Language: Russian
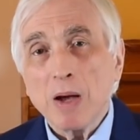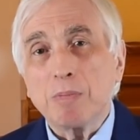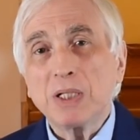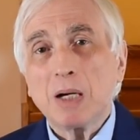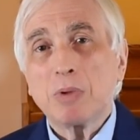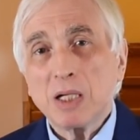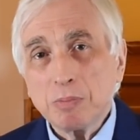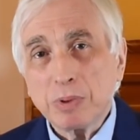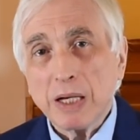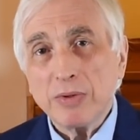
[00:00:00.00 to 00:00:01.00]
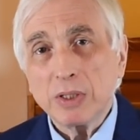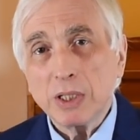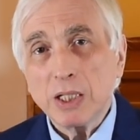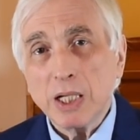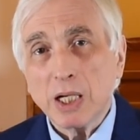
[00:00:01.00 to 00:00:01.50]
Подобрал
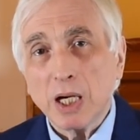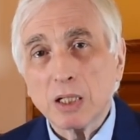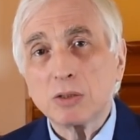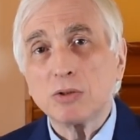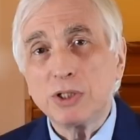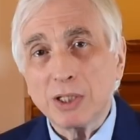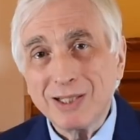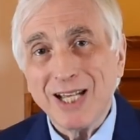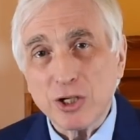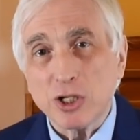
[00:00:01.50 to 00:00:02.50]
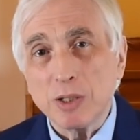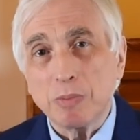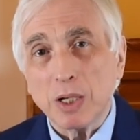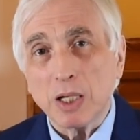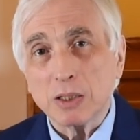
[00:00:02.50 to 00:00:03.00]
правильные лекарства, сердечные
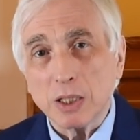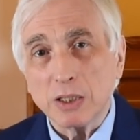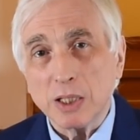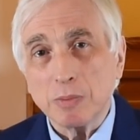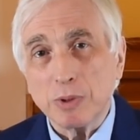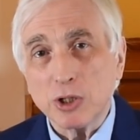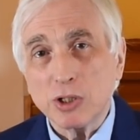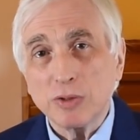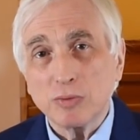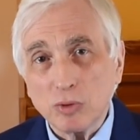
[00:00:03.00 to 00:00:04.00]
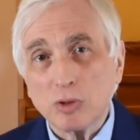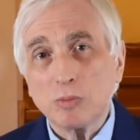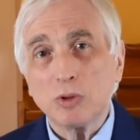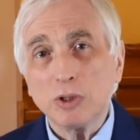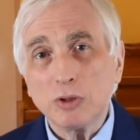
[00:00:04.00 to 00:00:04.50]
показатели пришли в
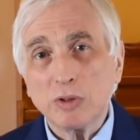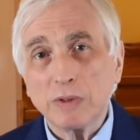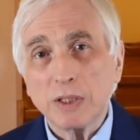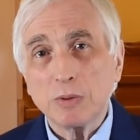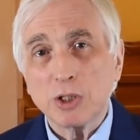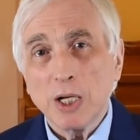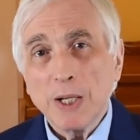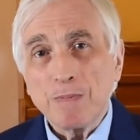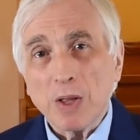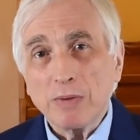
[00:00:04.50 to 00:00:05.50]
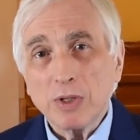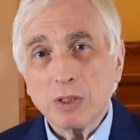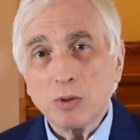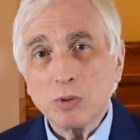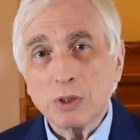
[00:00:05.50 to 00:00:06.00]
норму, и Юрий Владимирович э,
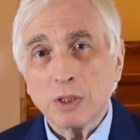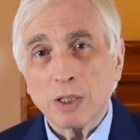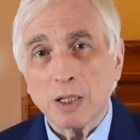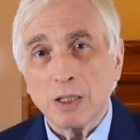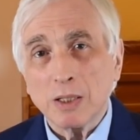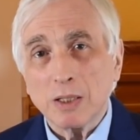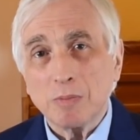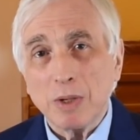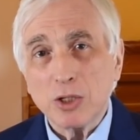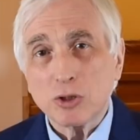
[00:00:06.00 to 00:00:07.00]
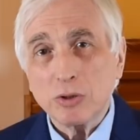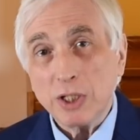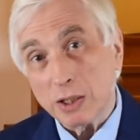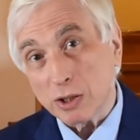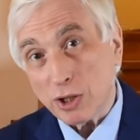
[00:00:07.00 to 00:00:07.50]
вернулся к большой
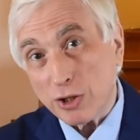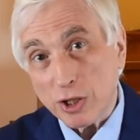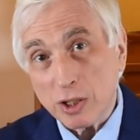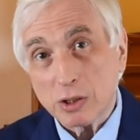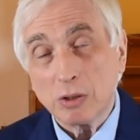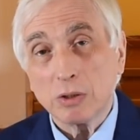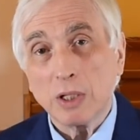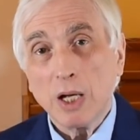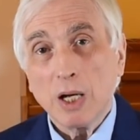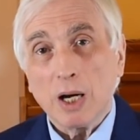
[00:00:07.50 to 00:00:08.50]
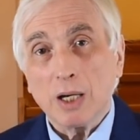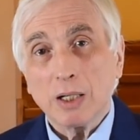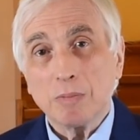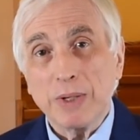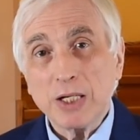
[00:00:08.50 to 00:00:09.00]
деятельности. А через год
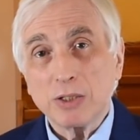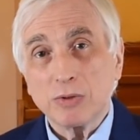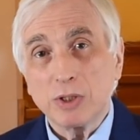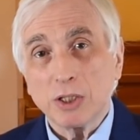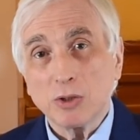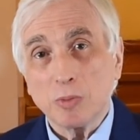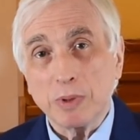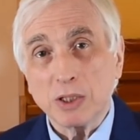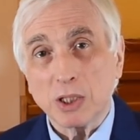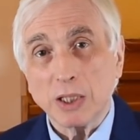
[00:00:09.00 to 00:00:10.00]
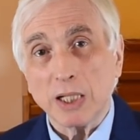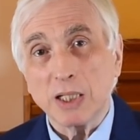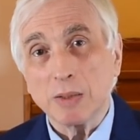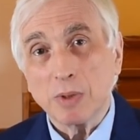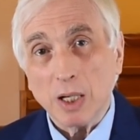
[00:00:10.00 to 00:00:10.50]
э, Брежнев сделал его
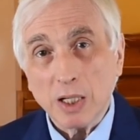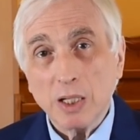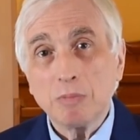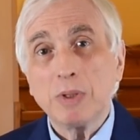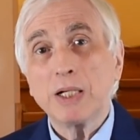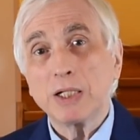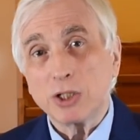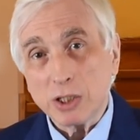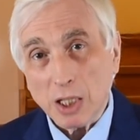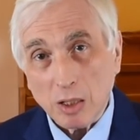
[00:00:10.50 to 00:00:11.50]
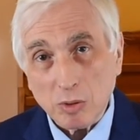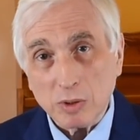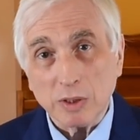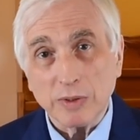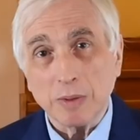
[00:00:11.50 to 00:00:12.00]
председателем КГБ, через
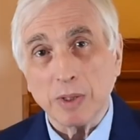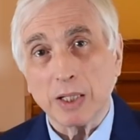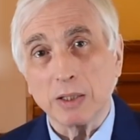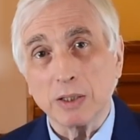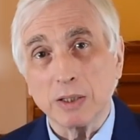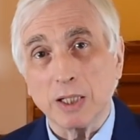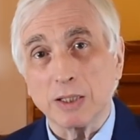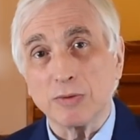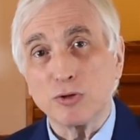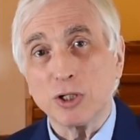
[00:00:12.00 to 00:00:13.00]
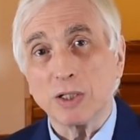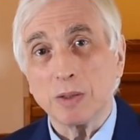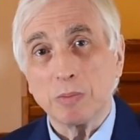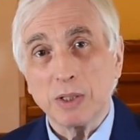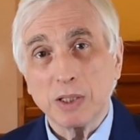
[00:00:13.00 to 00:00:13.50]
какое-то время кандидатом в
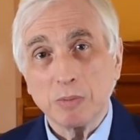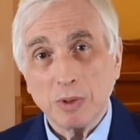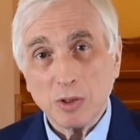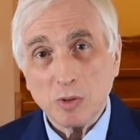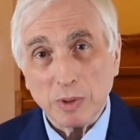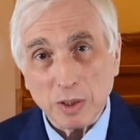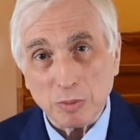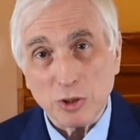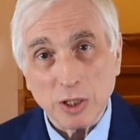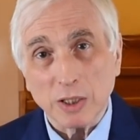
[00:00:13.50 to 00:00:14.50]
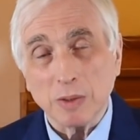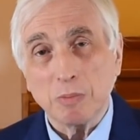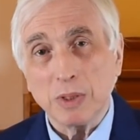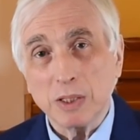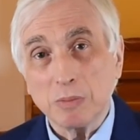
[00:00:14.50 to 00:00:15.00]
члены Политбюро, потом членом
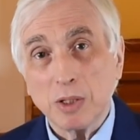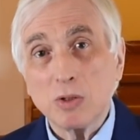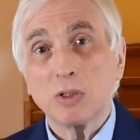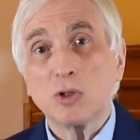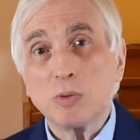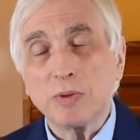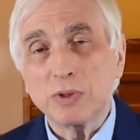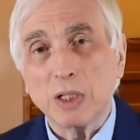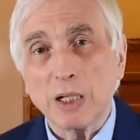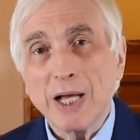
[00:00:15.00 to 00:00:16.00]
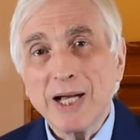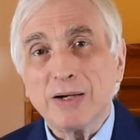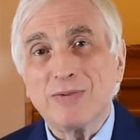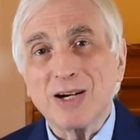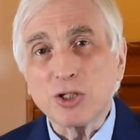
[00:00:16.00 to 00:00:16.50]
Политбюро. Андропов стал
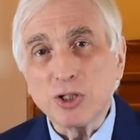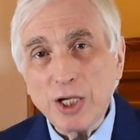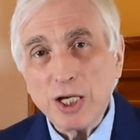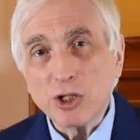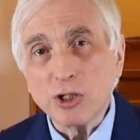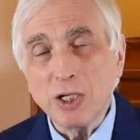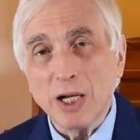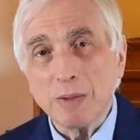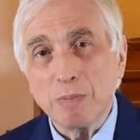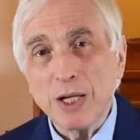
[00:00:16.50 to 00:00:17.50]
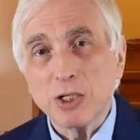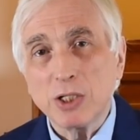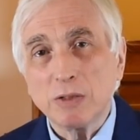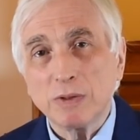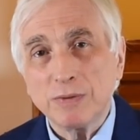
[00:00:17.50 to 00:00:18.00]
важнейшей для
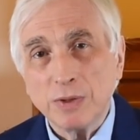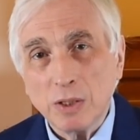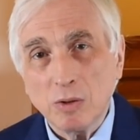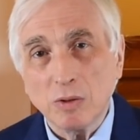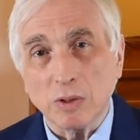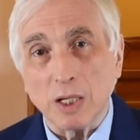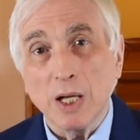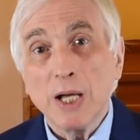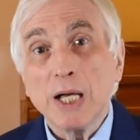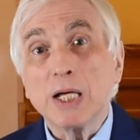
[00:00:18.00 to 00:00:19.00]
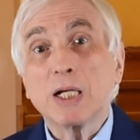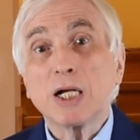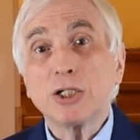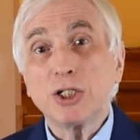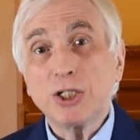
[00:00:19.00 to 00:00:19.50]
Брежнева фигуры и
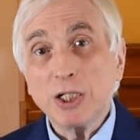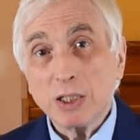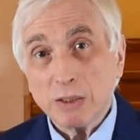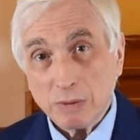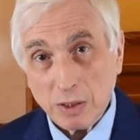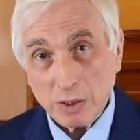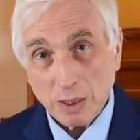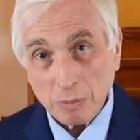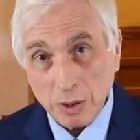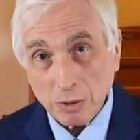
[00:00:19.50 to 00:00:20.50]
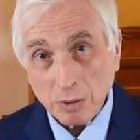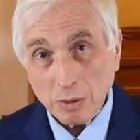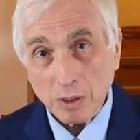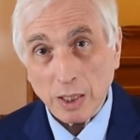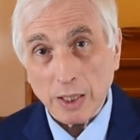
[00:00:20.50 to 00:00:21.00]
рассчитывал на
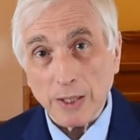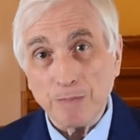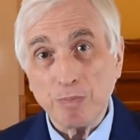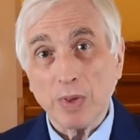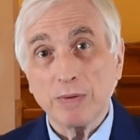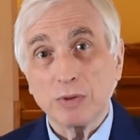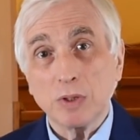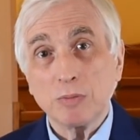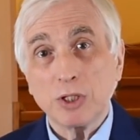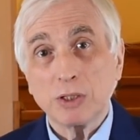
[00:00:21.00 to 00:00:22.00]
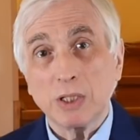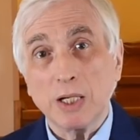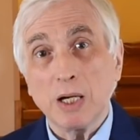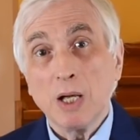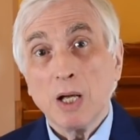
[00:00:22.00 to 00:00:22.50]
многое. И в том
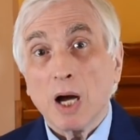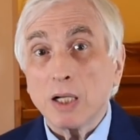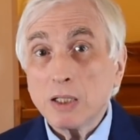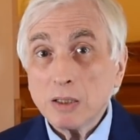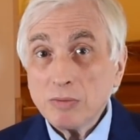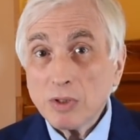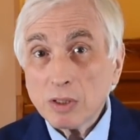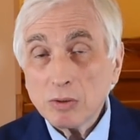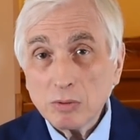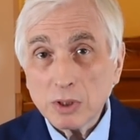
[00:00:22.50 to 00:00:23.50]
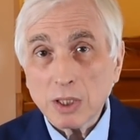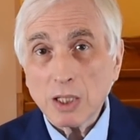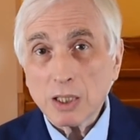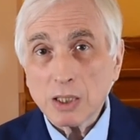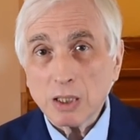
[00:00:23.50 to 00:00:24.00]
числе хотел вернуться
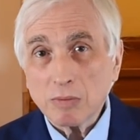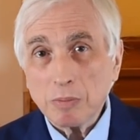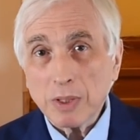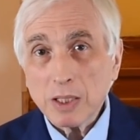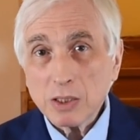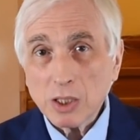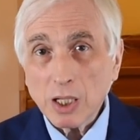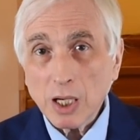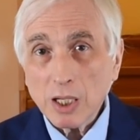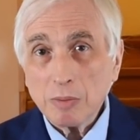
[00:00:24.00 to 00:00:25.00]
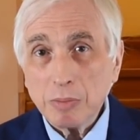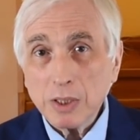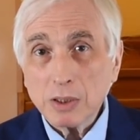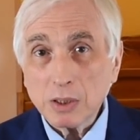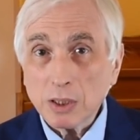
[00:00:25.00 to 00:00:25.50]
назад в аппарат ЦК
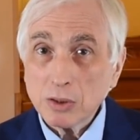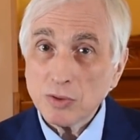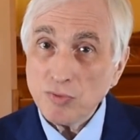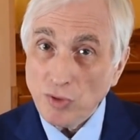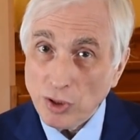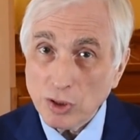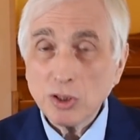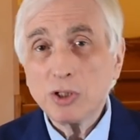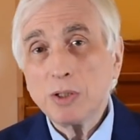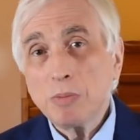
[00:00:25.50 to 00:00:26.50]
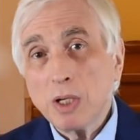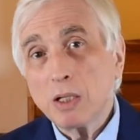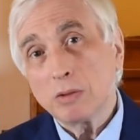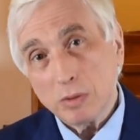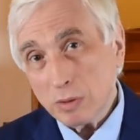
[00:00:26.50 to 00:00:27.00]
КПСС, видя себя